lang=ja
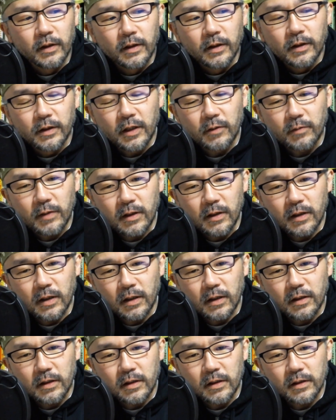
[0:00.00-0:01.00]
で、
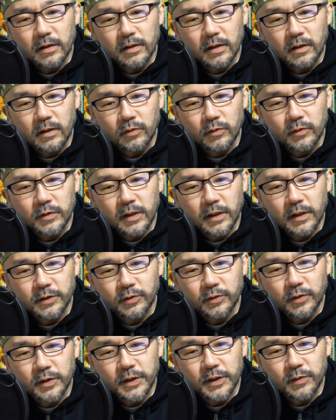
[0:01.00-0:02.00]
まあ、あの、最初
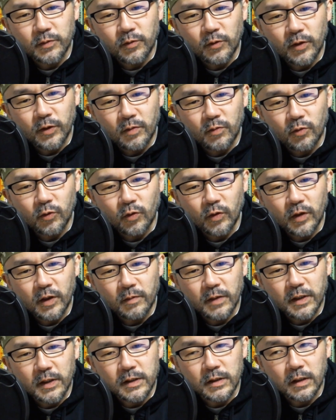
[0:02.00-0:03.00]
の質問に戻り
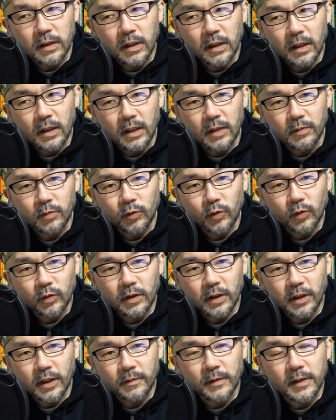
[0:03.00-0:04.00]
ますが、戻って
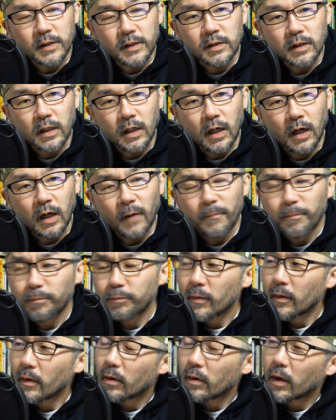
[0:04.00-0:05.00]
いきますが、
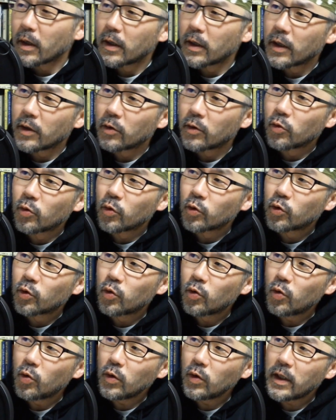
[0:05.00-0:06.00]
えっ、ー、と、
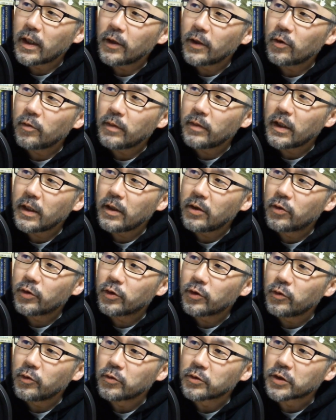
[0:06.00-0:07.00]
東大の名誉
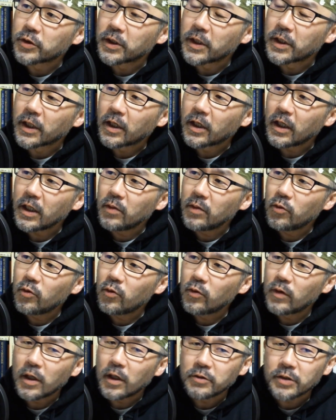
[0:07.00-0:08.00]
教授で解剖
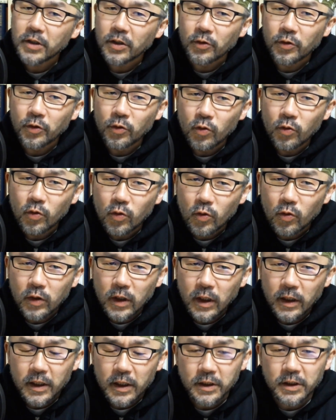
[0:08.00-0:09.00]
学者の養老
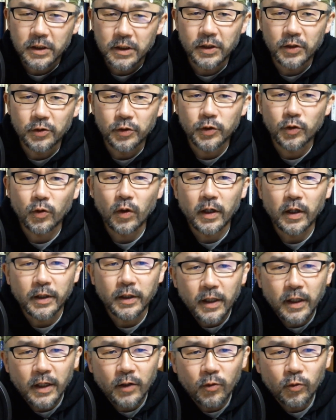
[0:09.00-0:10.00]
武っていう人がい
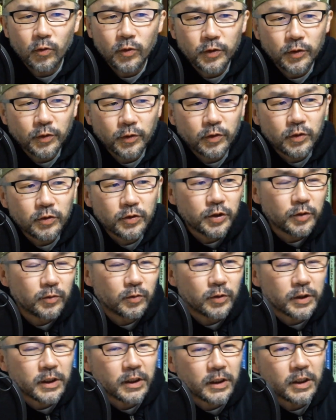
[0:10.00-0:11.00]
て、この人 YouTube の
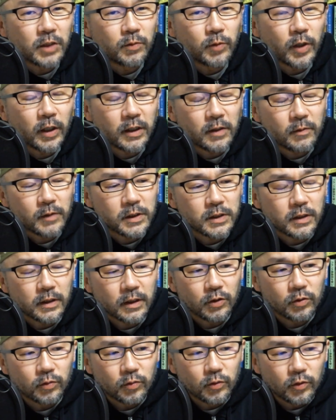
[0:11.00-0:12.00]
チャンネルもやってますけれ
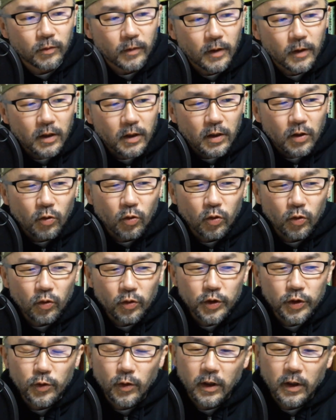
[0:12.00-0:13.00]
ども、この
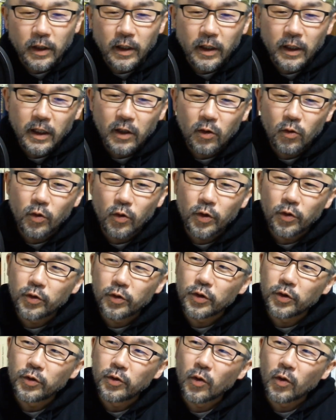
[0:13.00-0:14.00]
人はね、結構よく
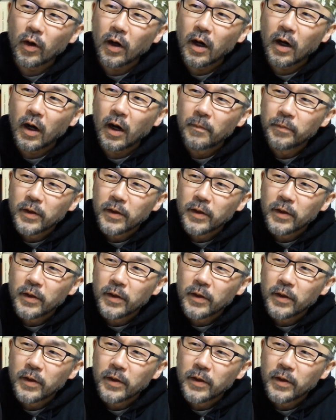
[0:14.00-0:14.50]
言うのが、